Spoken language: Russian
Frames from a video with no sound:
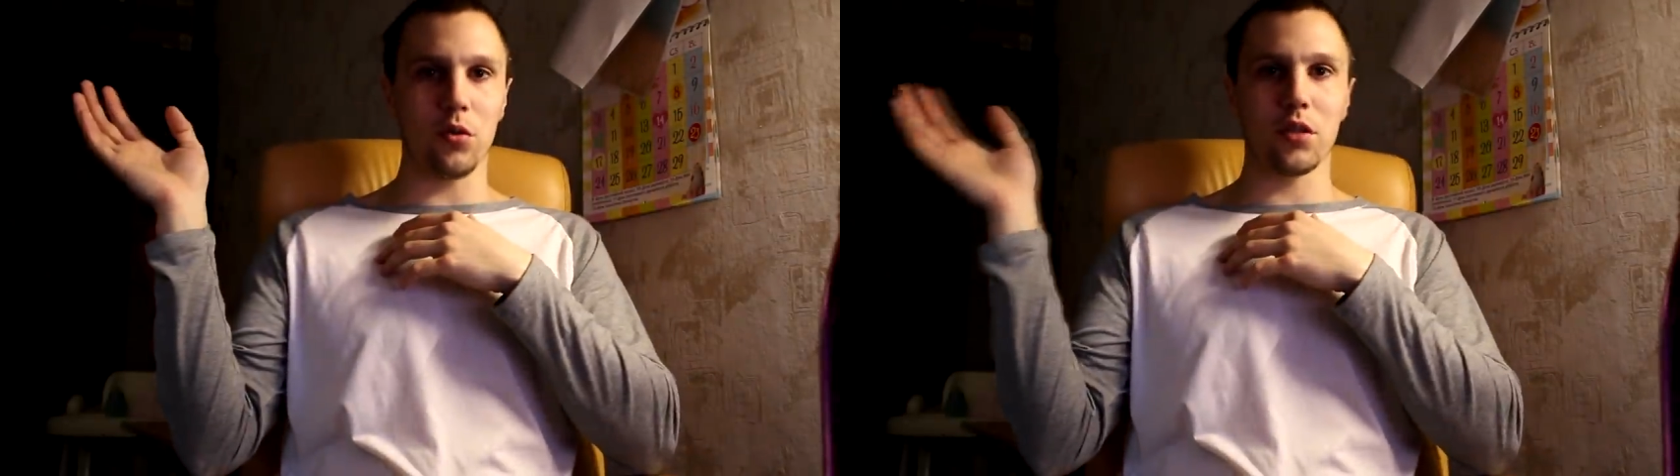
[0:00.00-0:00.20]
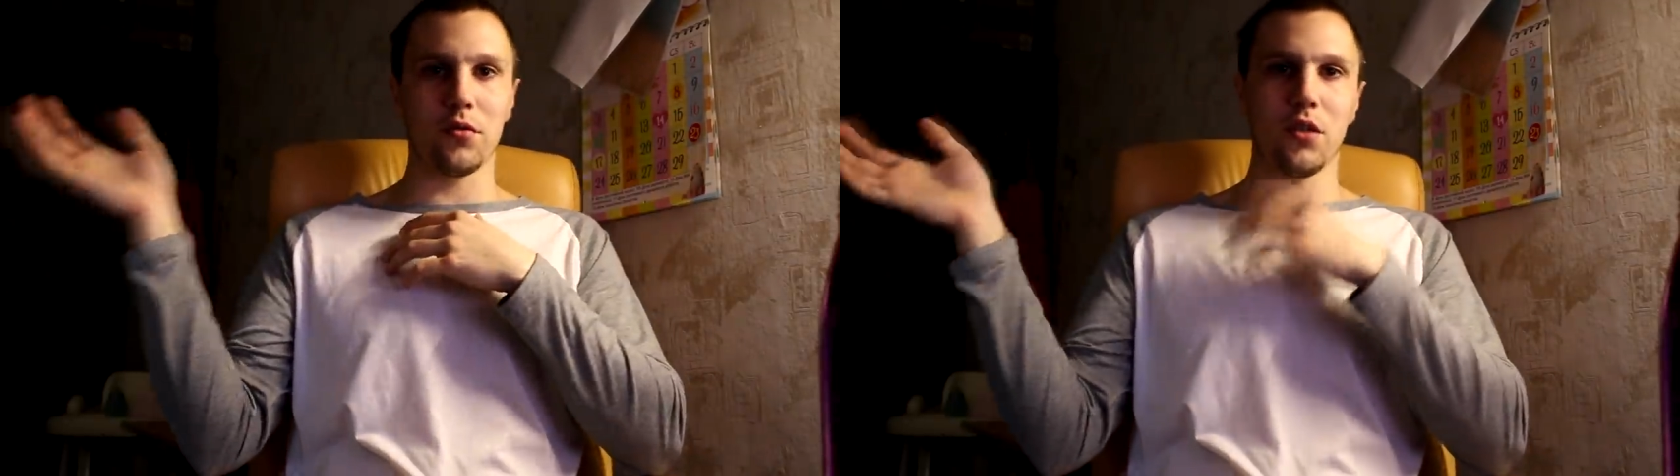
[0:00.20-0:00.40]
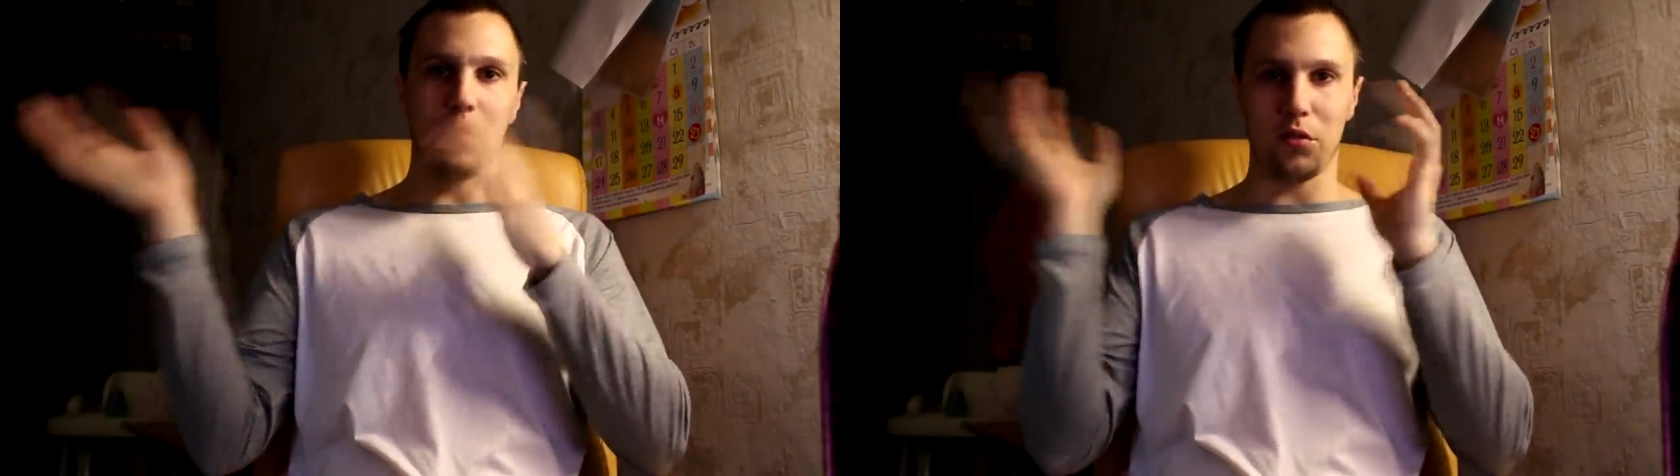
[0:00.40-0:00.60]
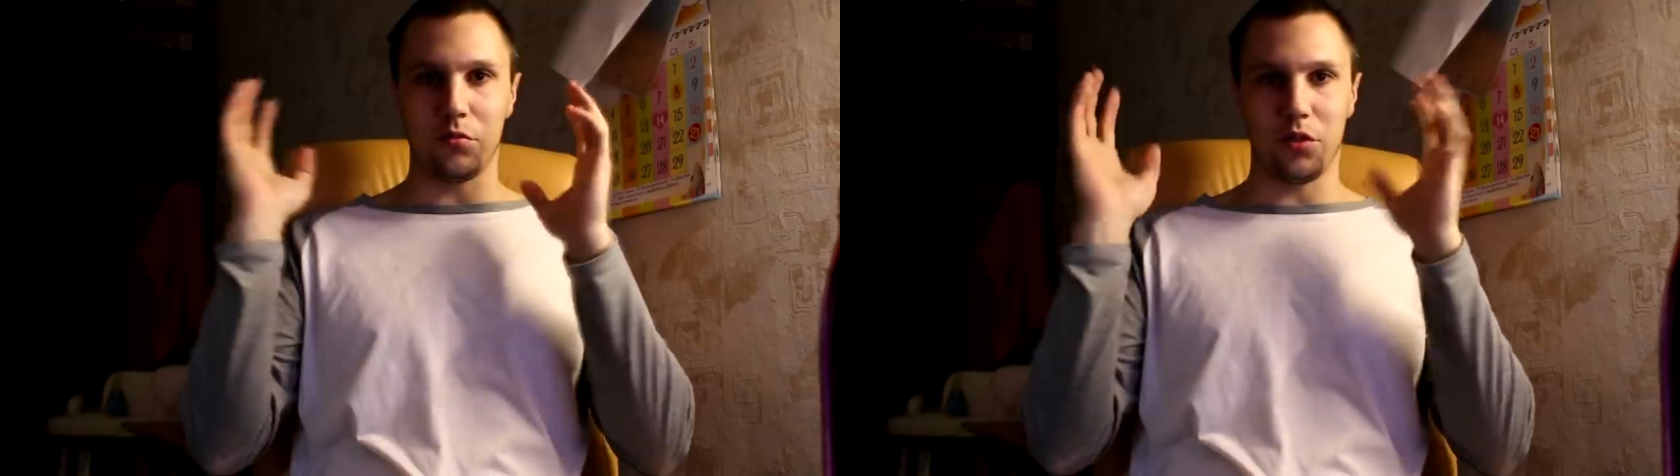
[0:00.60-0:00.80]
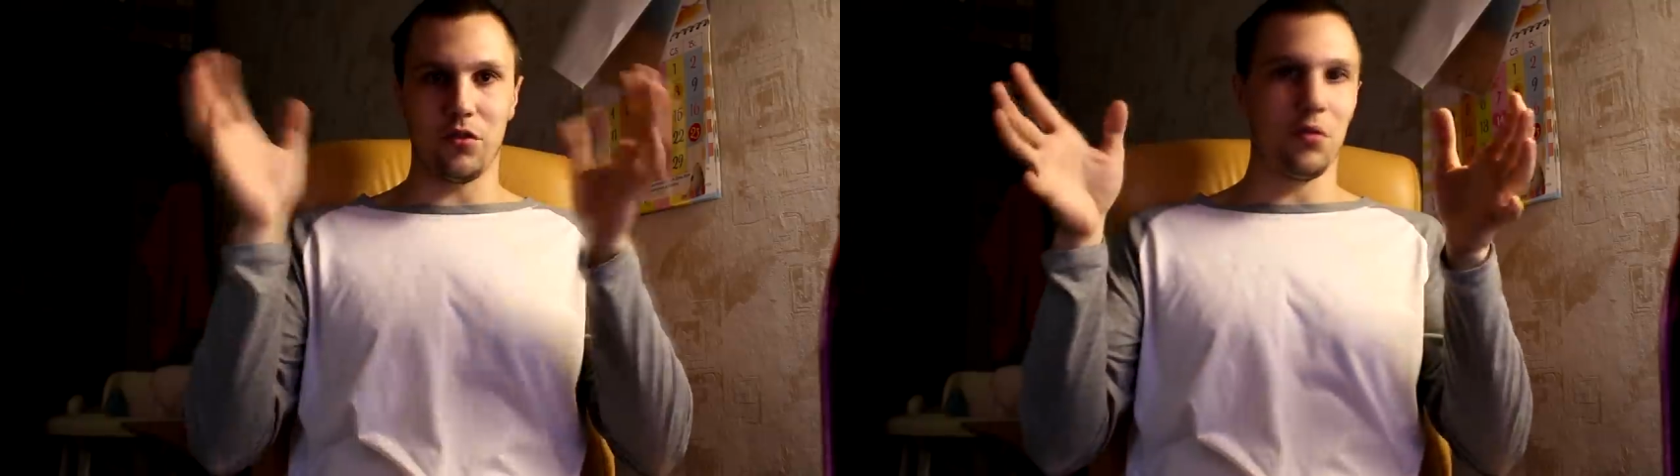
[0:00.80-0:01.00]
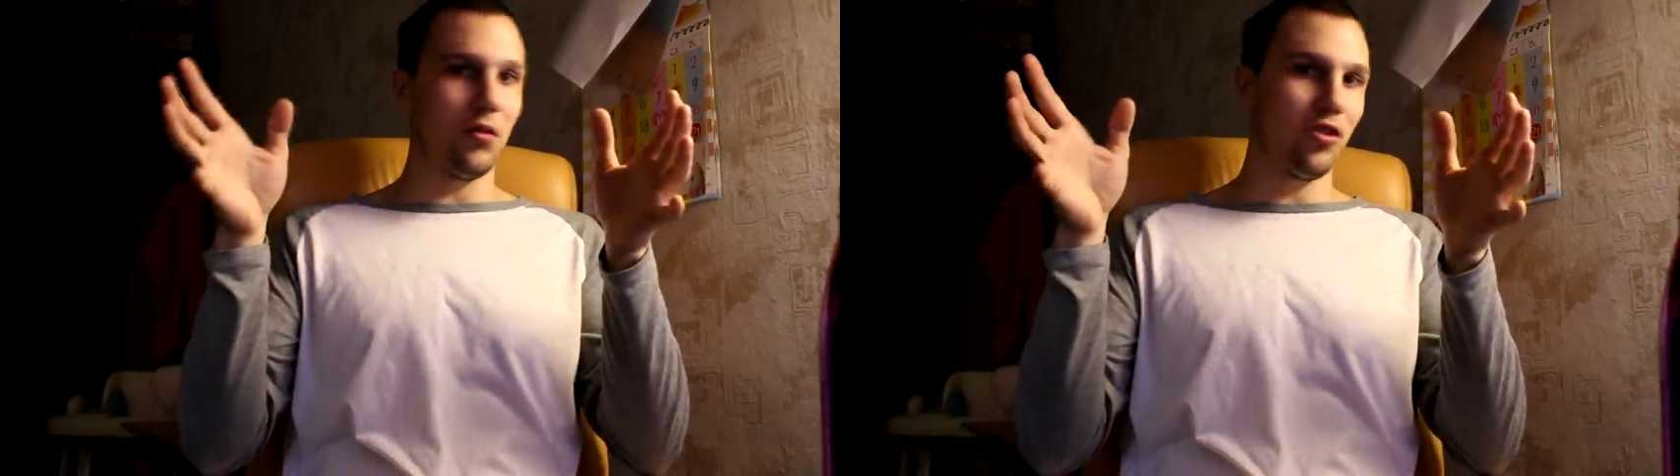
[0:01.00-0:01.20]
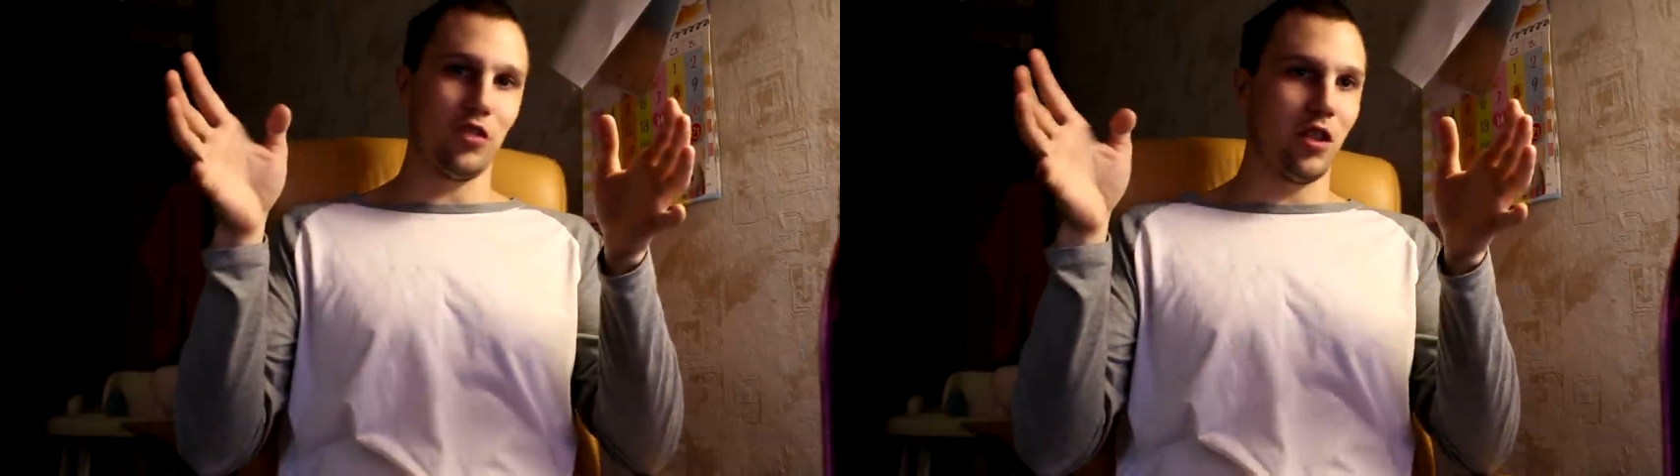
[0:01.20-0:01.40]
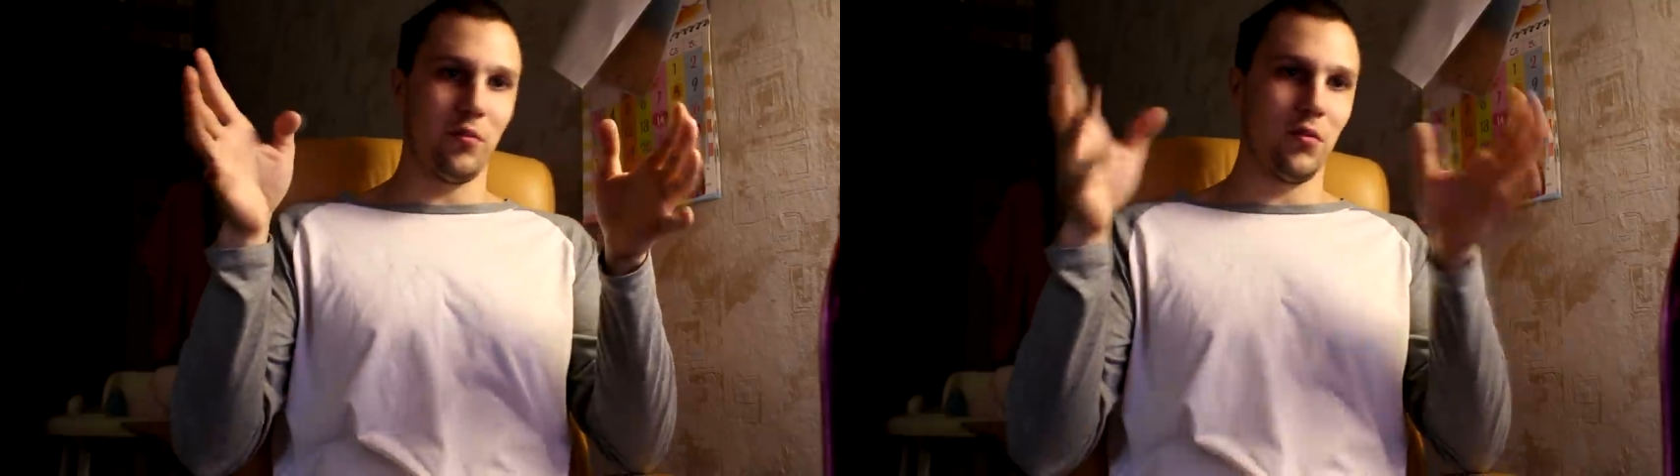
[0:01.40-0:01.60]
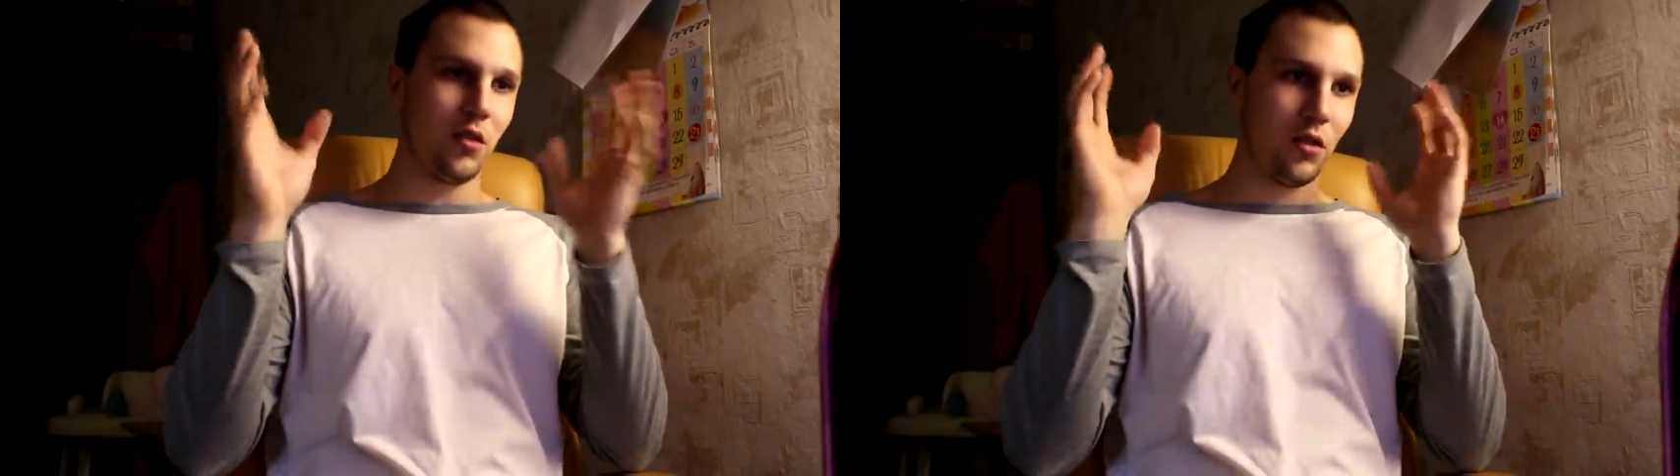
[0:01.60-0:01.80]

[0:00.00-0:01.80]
водки взял, поэтому дверь не считаем.